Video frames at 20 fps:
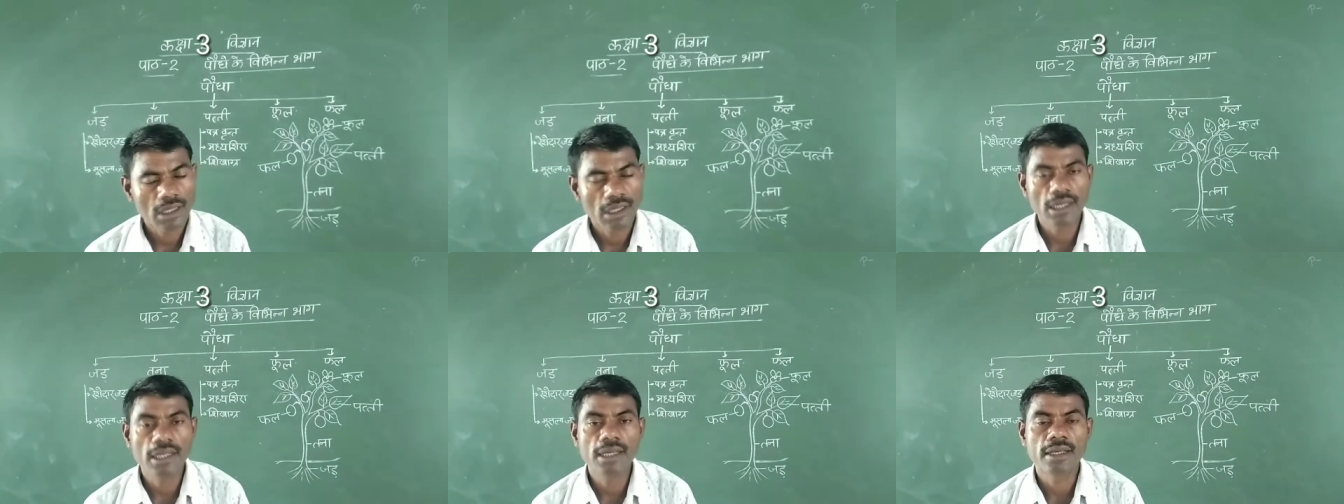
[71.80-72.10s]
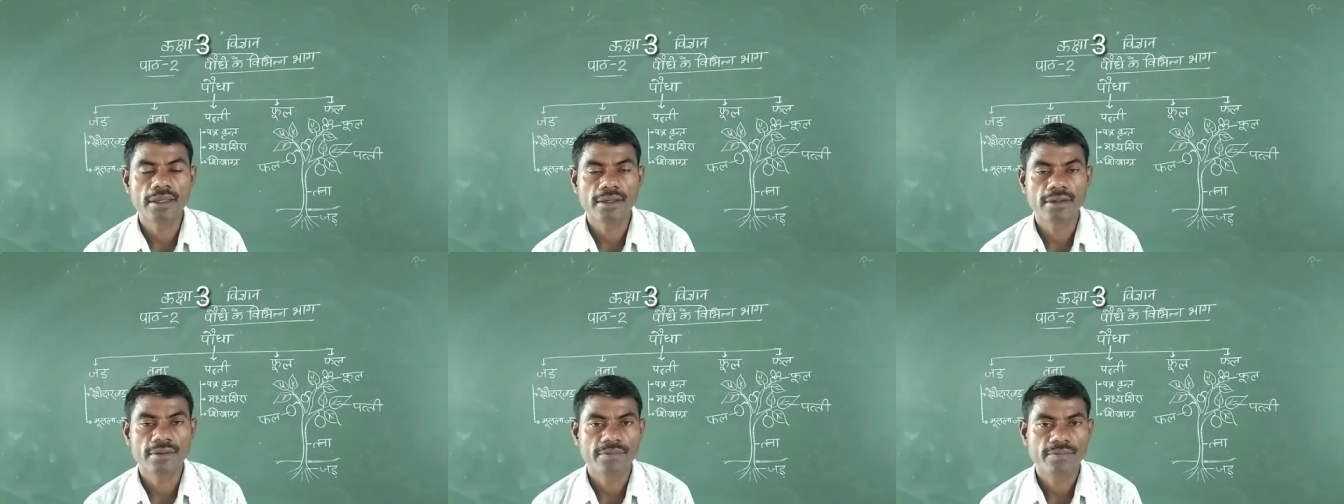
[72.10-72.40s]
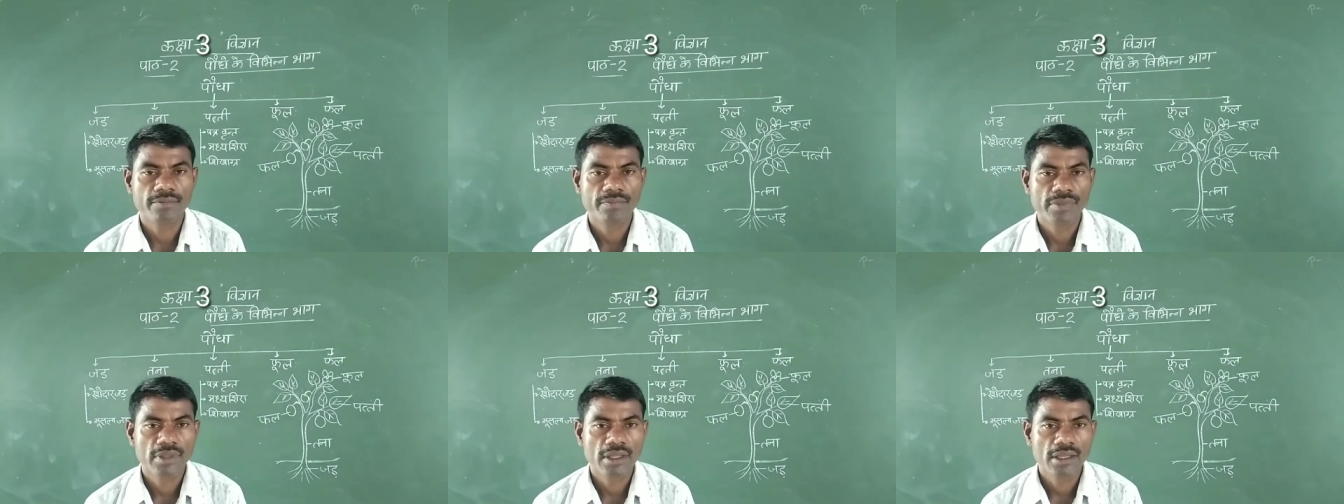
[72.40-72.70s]
लेकिन
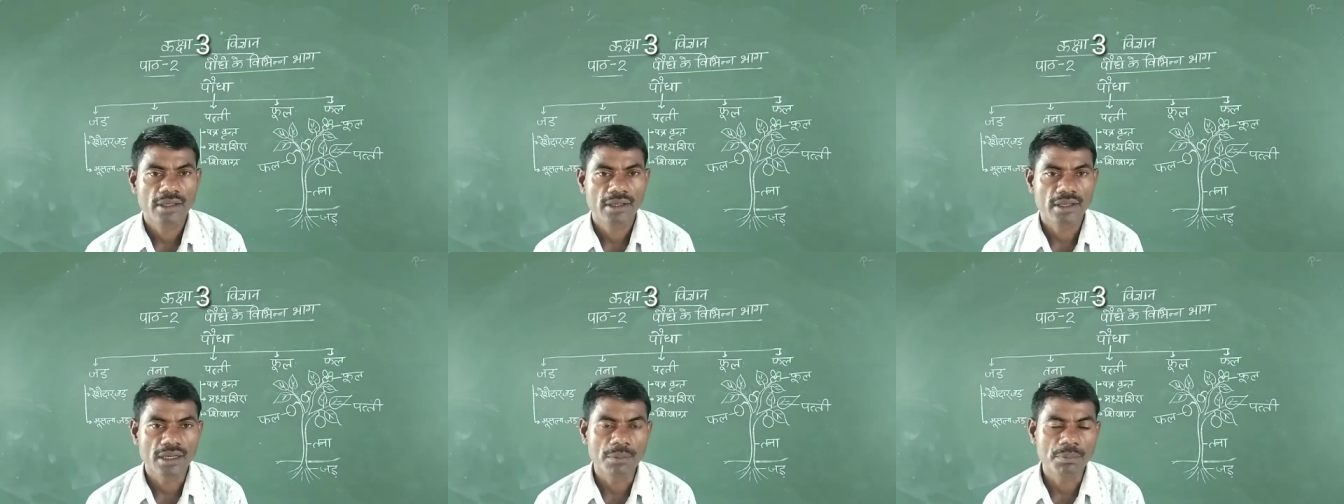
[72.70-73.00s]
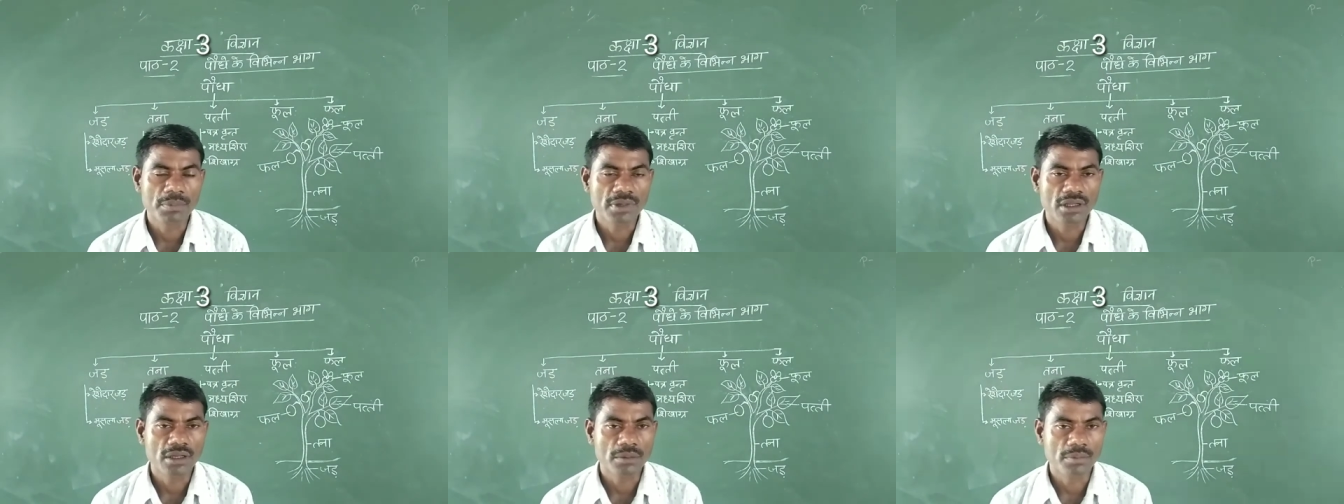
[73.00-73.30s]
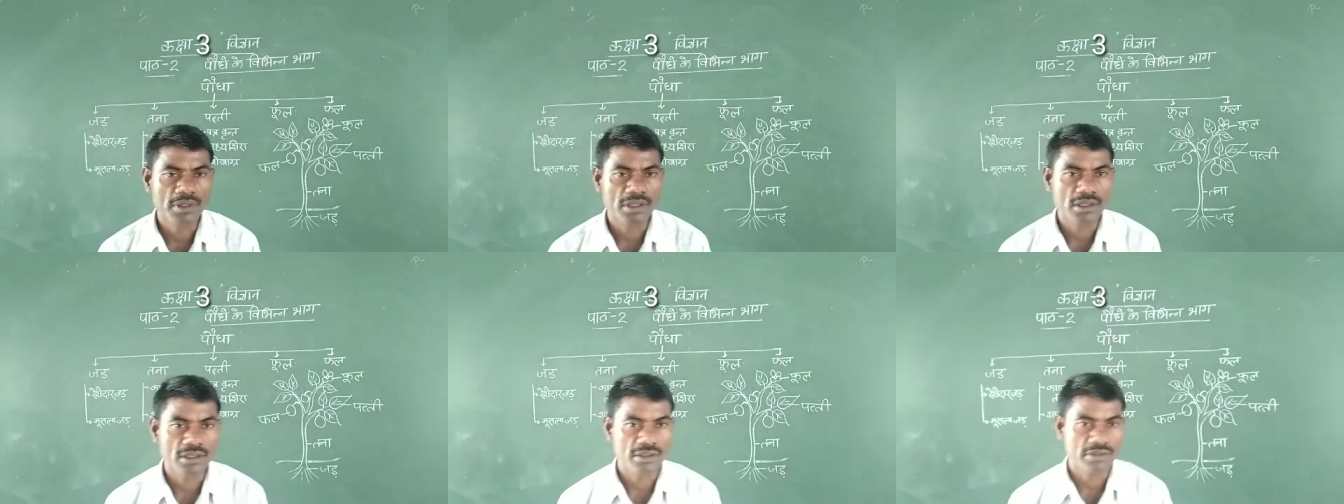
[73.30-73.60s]
क्या आपने
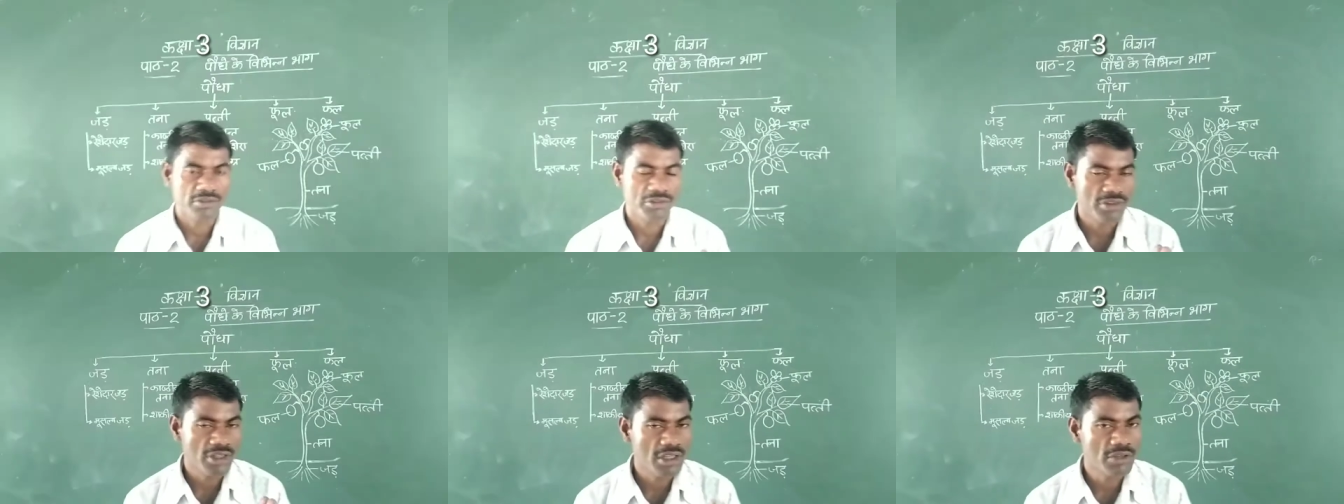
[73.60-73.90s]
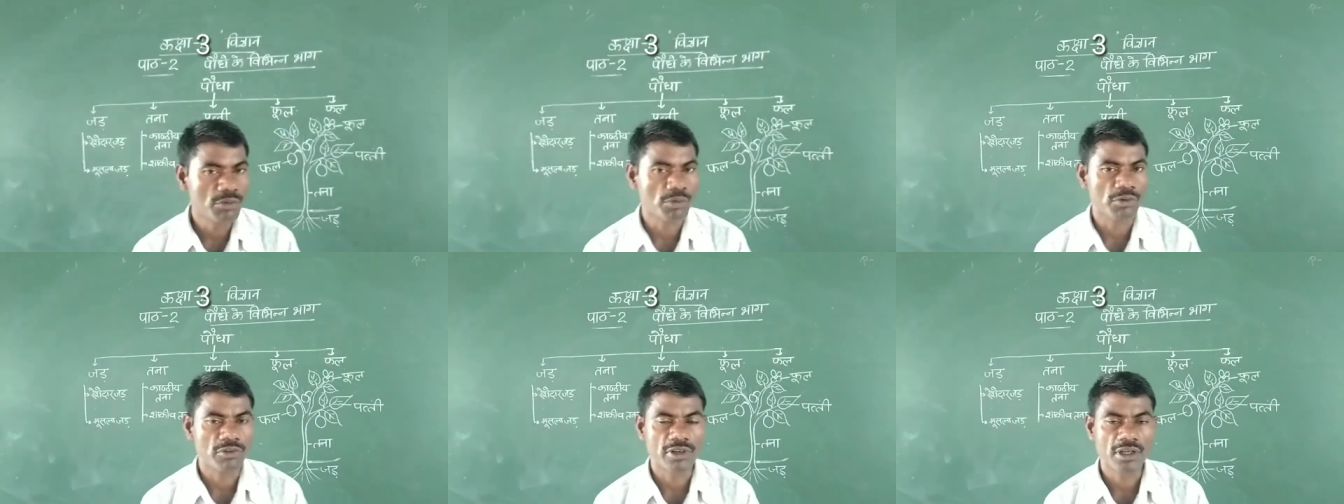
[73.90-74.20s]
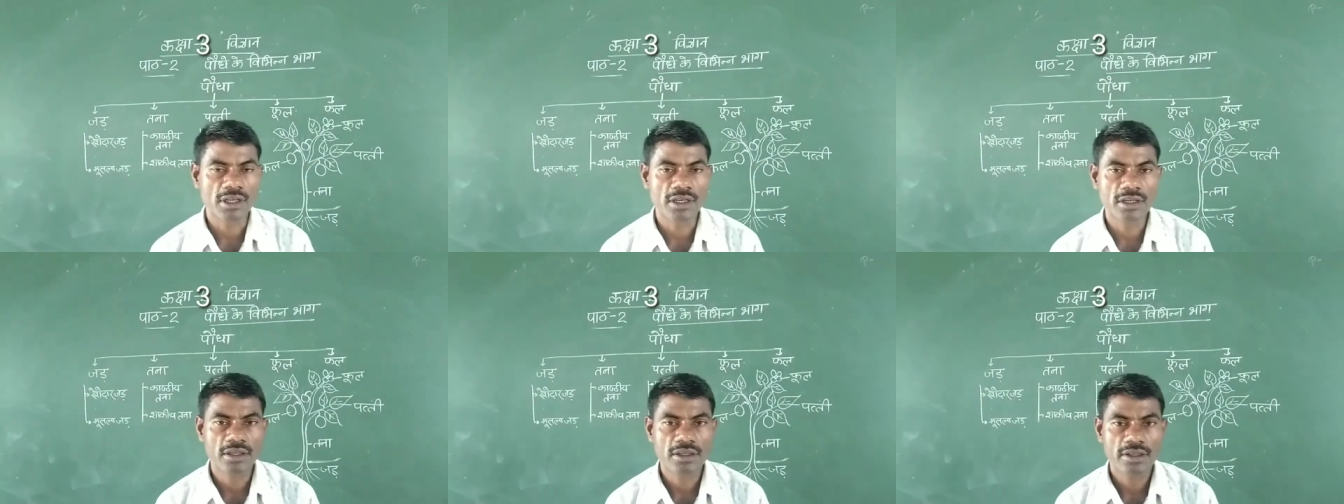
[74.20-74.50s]
कभी ये
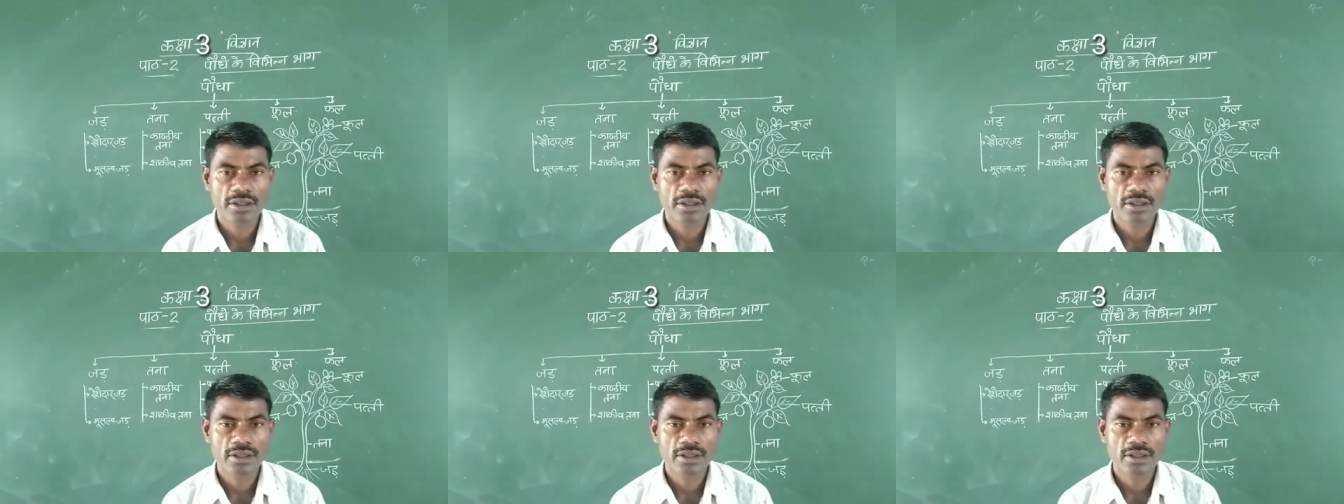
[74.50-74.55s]
सोचा